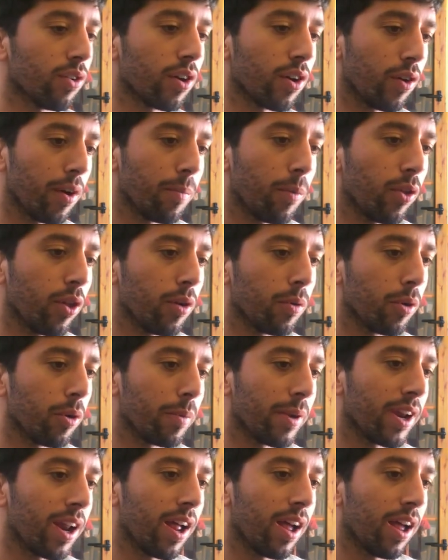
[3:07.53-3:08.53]
Que no ha podido
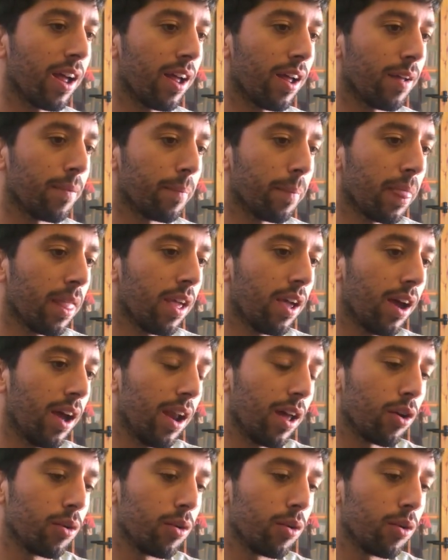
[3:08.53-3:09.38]
volver a, a la